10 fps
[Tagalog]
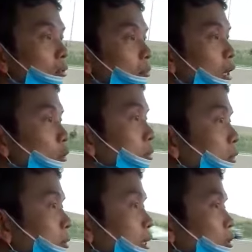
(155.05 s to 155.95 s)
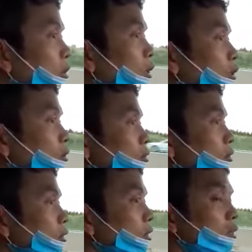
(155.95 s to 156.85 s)
mag-observe kayo doon,
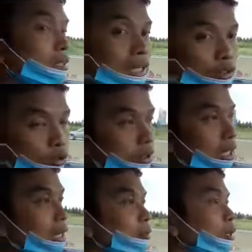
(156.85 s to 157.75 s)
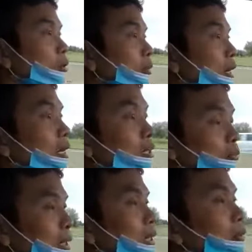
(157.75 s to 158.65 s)
saka itong sinabi ko, pag,
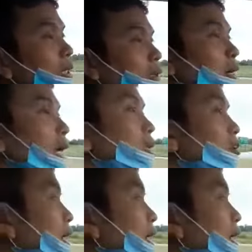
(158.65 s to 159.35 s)
pag samasamahin nyo